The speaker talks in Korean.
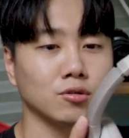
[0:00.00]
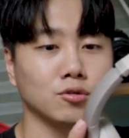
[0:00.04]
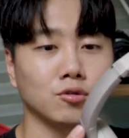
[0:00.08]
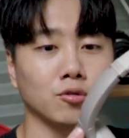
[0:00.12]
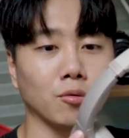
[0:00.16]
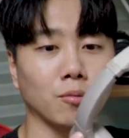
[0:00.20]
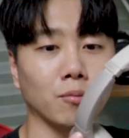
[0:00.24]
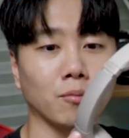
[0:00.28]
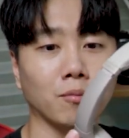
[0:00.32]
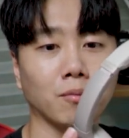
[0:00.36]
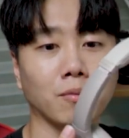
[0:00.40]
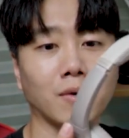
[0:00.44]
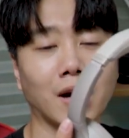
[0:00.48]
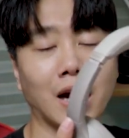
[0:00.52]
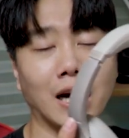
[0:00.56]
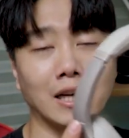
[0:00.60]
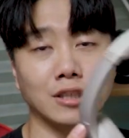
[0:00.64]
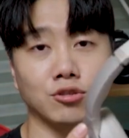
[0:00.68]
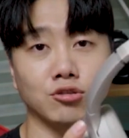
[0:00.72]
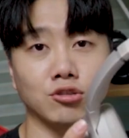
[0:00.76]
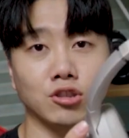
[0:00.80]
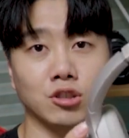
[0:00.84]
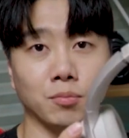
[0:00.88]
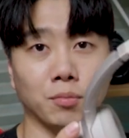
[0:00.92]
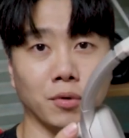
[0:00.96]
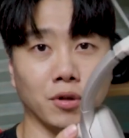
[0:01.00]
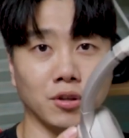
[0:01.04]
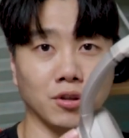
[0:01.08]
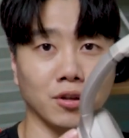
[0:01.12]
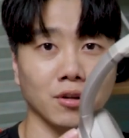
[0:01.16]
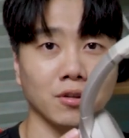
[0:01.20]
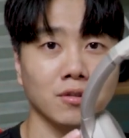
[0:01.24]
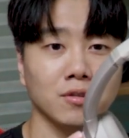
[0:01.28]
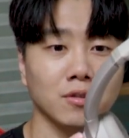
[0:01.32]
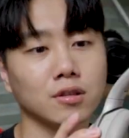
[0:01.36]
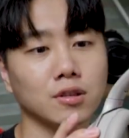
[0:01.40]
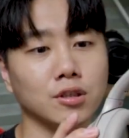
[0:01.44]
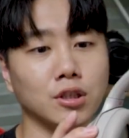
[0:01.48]
좀 가지고
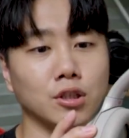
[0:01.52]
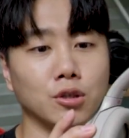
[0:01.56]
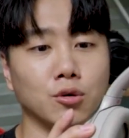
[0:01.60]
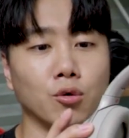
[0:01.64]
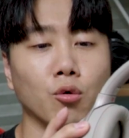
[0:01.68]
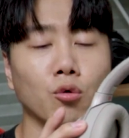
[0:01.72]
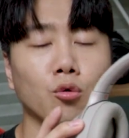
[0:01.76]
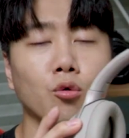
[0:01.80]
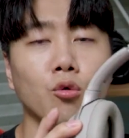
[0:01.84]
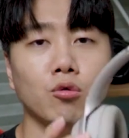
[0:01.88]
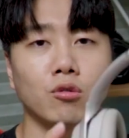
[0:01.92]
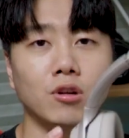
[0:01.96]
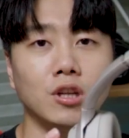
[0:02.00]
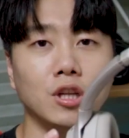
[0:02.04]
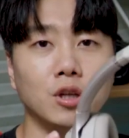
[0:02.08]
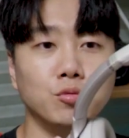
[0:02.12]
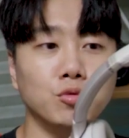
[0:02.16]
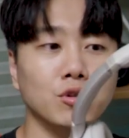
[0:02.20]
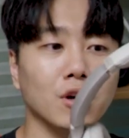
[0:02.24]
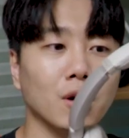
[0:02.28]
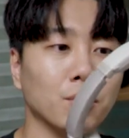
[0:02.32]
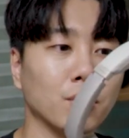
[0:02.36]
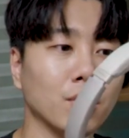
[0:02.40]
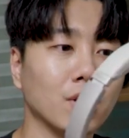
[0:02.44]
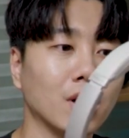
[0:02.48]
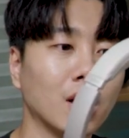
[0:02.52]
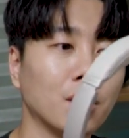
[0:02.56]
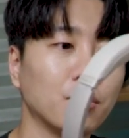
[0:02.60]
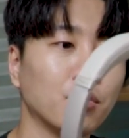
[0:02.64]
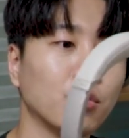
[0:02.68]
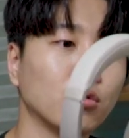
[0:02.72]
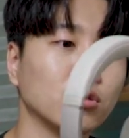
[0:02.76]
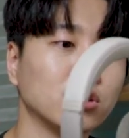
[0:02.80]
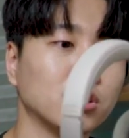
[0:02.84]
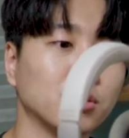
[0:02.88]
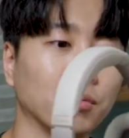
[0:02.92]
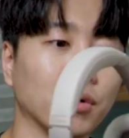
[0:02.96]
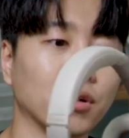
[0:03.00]
싶었던 그리고 꼭 리뷰 한번
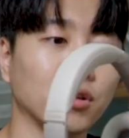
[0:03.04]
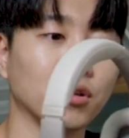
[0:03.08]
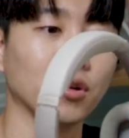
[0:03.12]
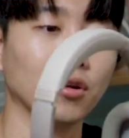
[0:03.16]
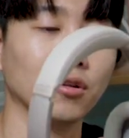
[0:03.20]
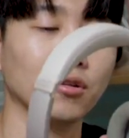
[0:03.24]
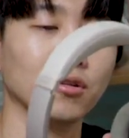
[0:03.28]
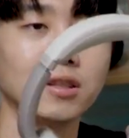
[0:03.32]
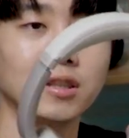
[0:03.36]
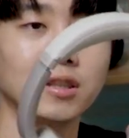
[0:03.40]
해보고 싶었던